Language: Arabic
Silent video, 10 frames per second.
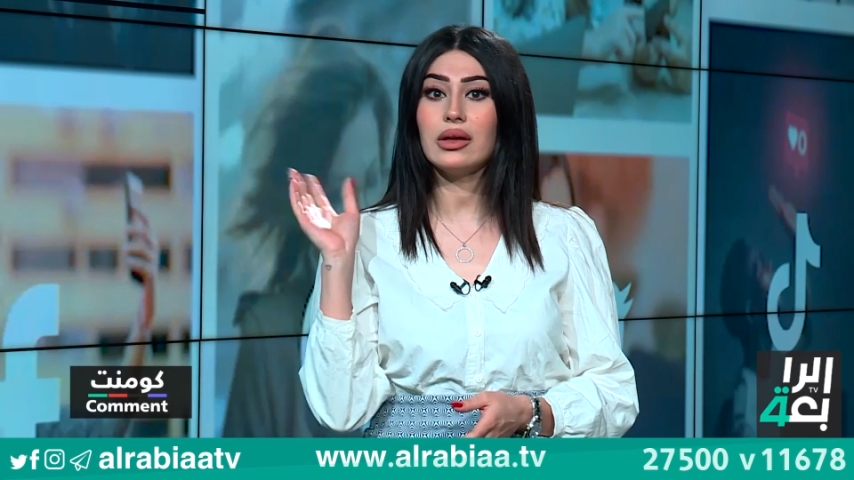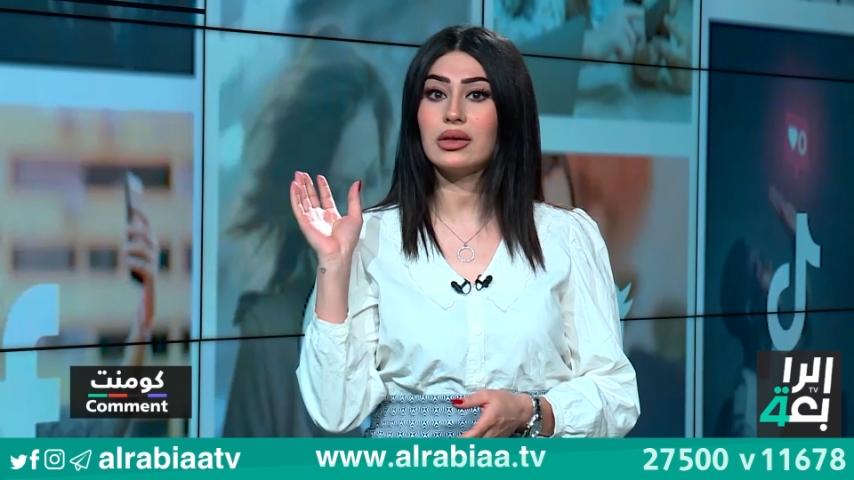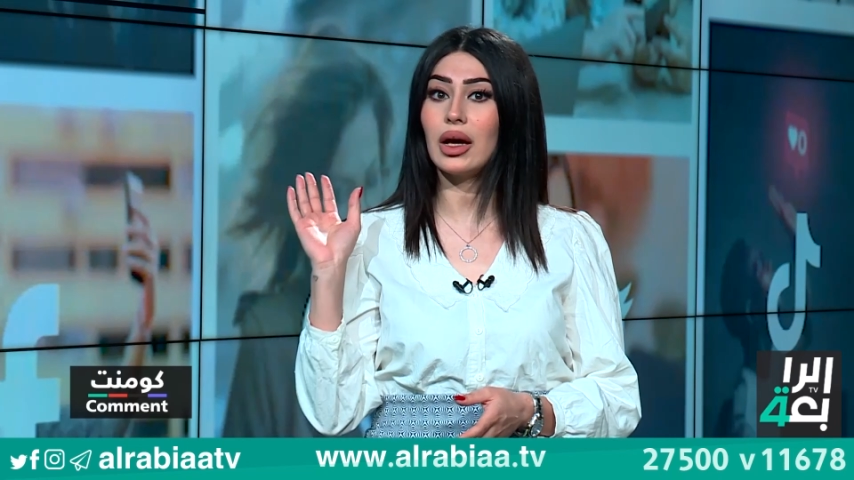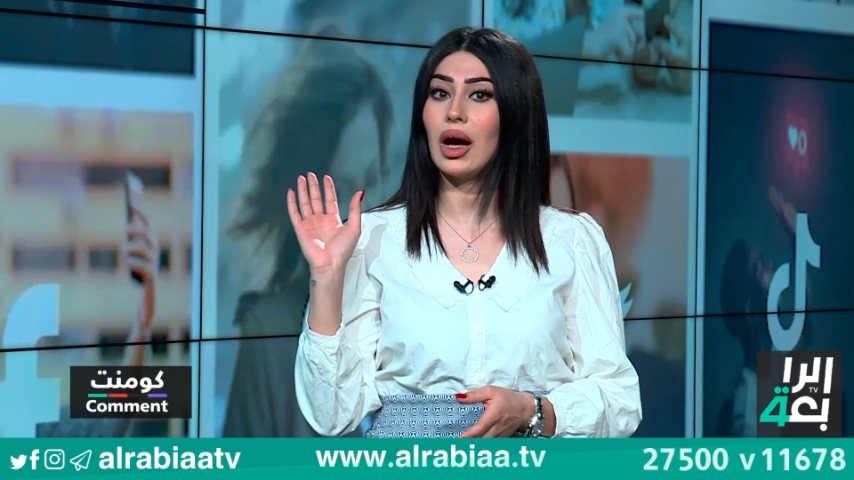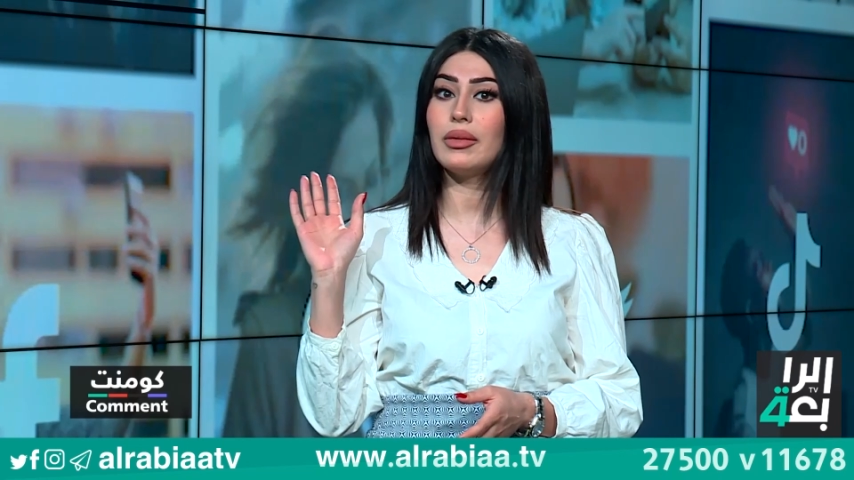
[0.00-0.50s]

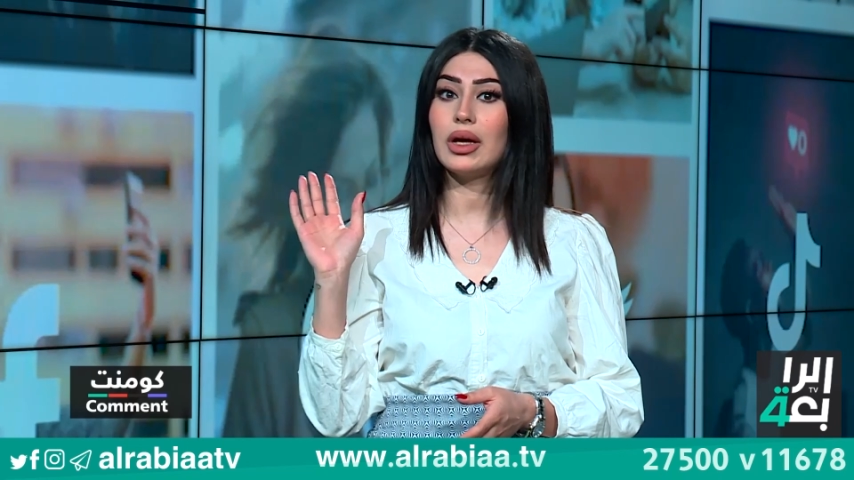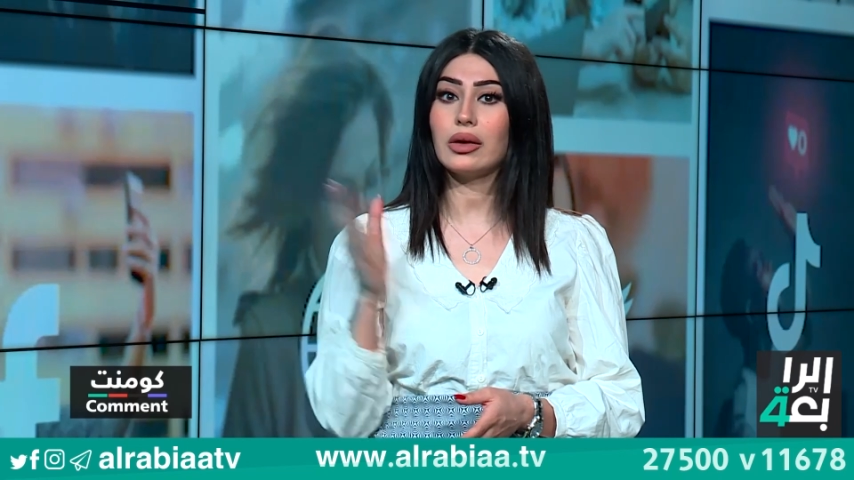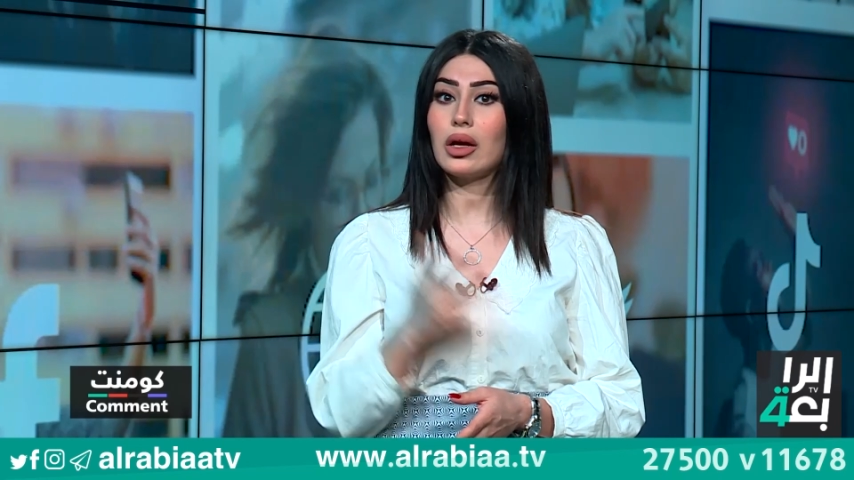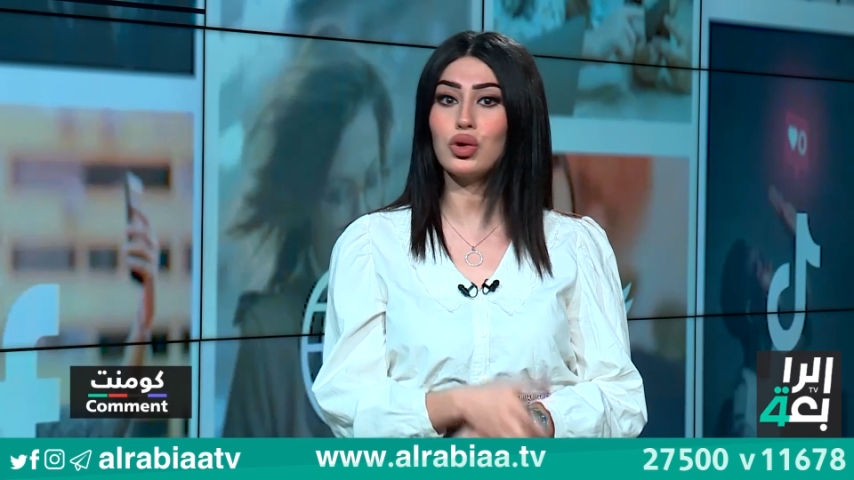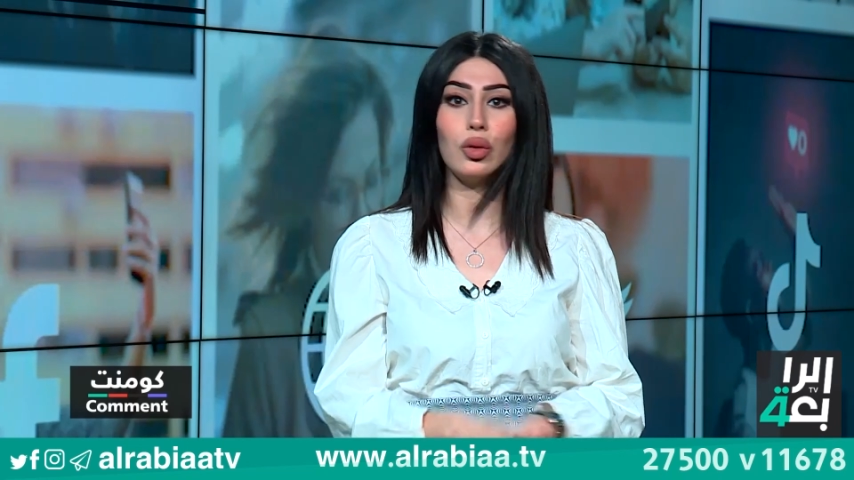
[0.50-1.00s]
انتخابيه
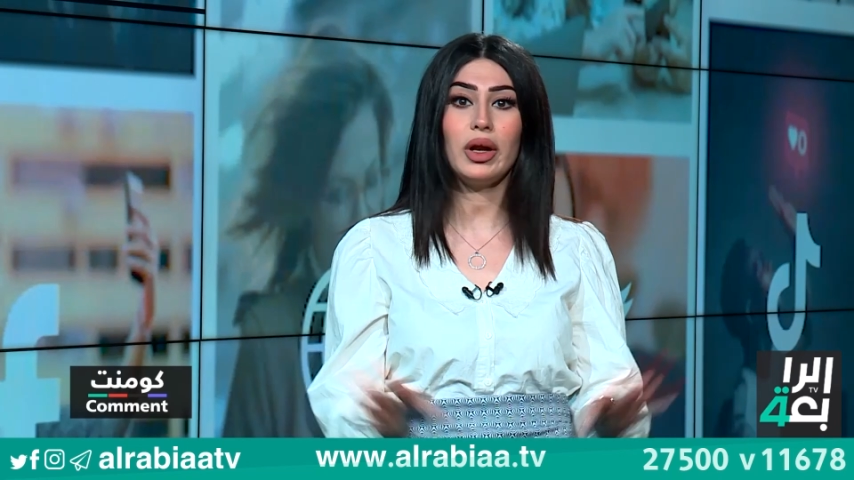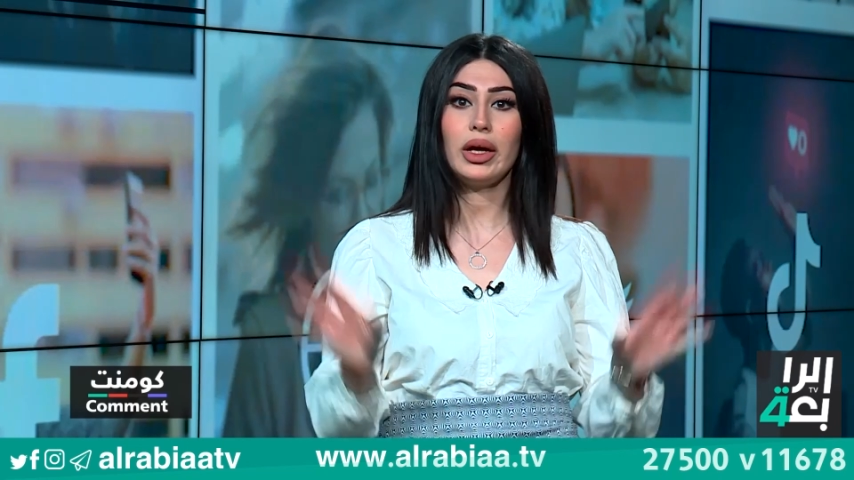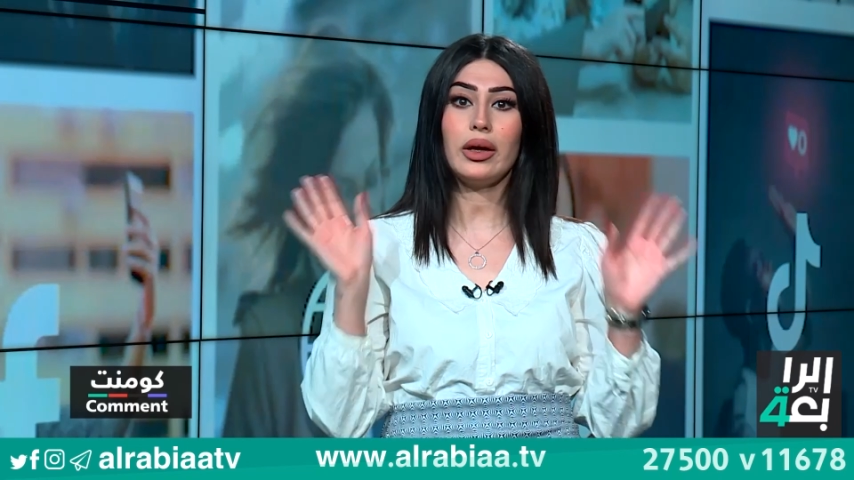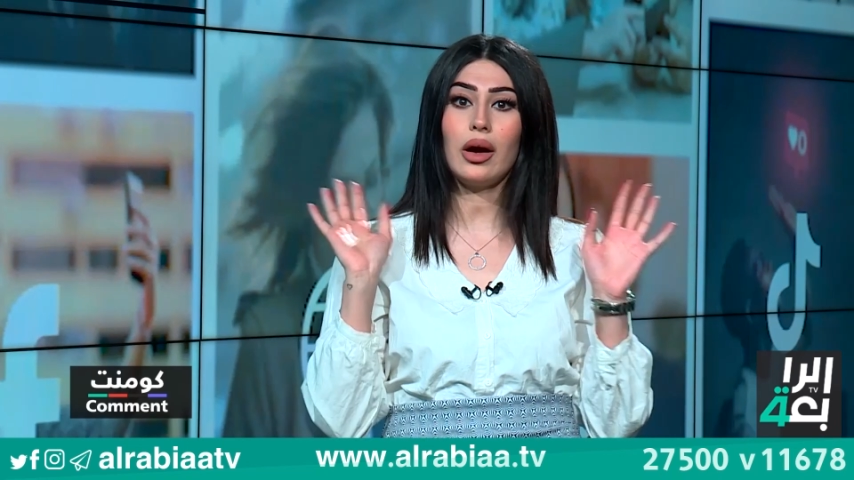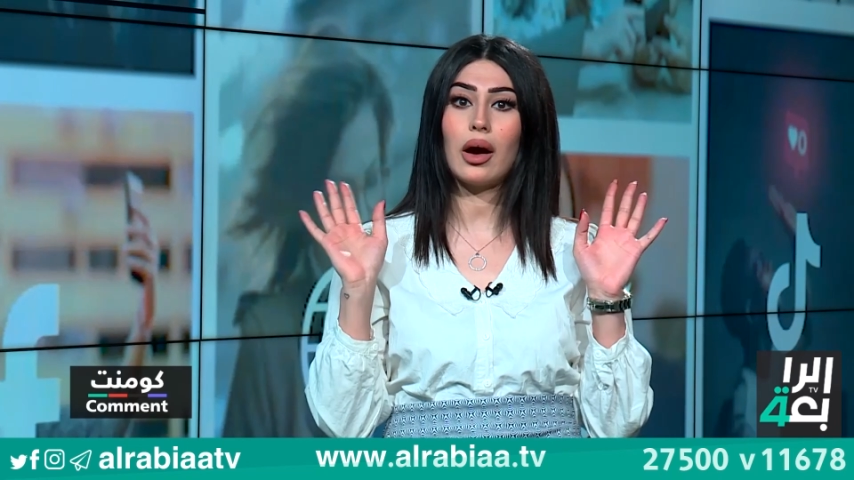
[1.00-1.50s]
تحصل
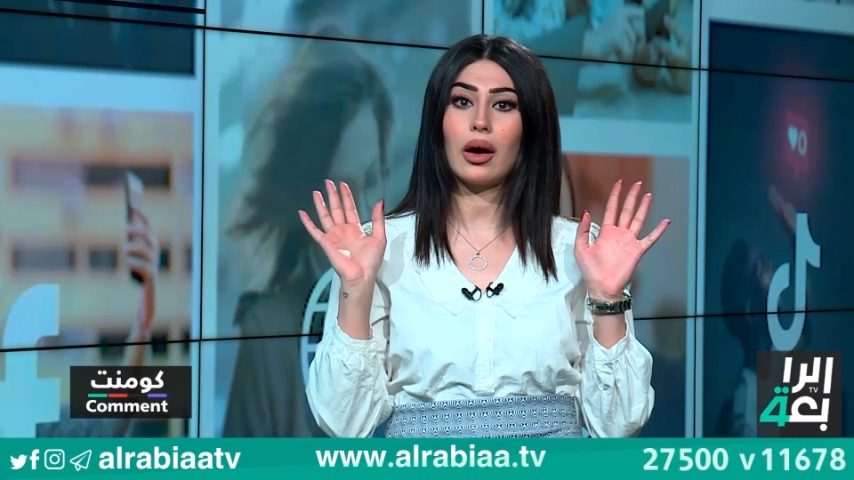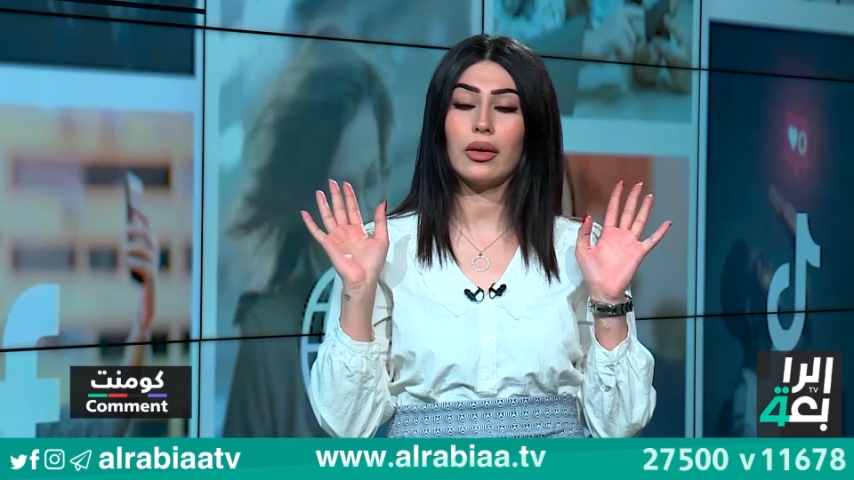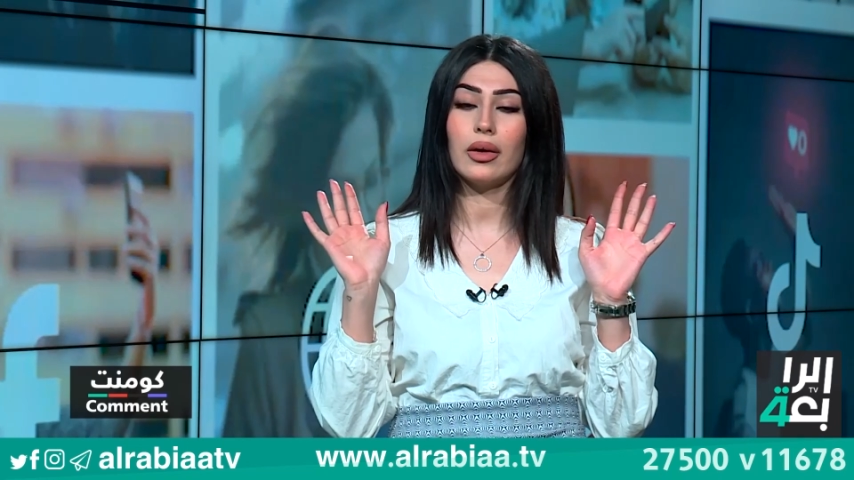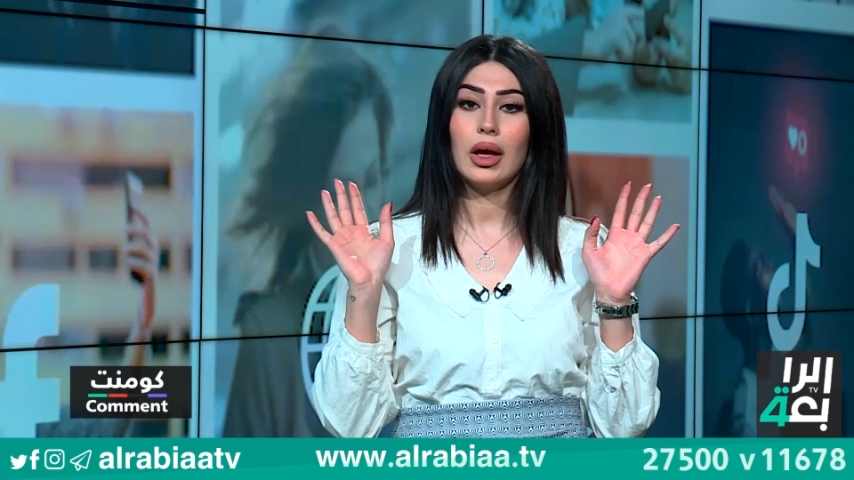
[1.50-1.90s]
بالعراق